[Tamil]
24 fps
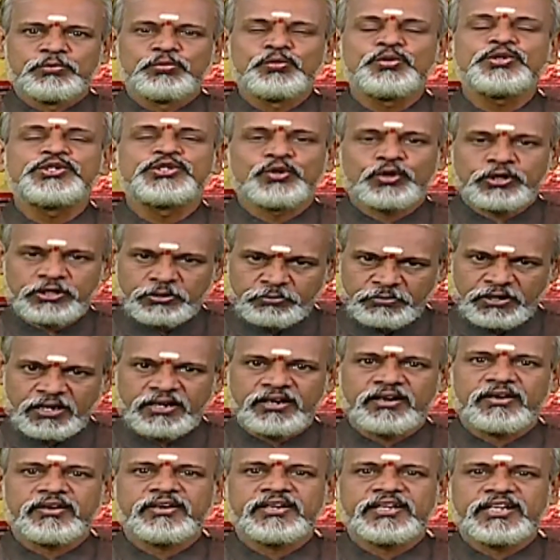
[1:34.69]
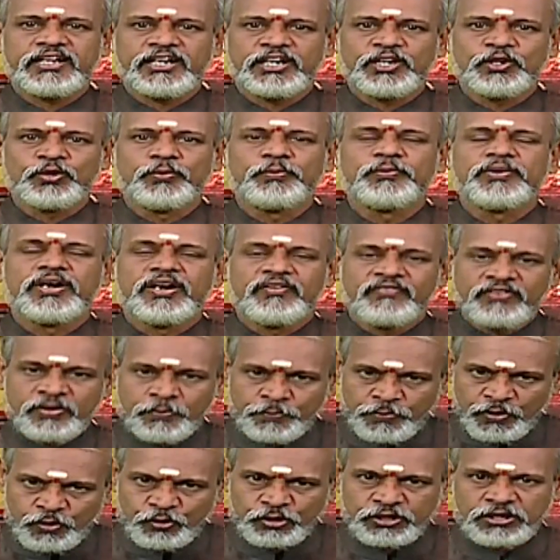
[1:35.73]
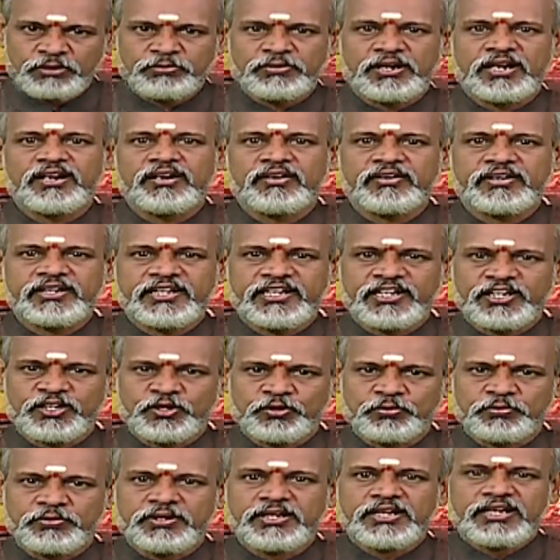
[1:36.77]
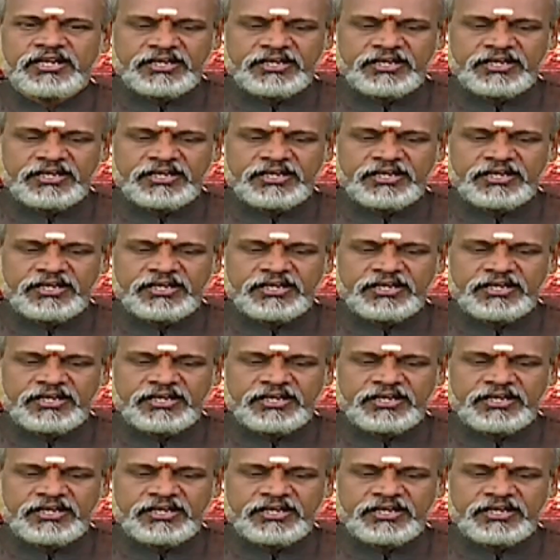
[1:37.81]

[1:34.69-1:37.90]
மூச்சு ஓட்டம் நன்றாக இயங்கணும் வெப்ப ஓட்டம் நன்றாக இயங்கணும்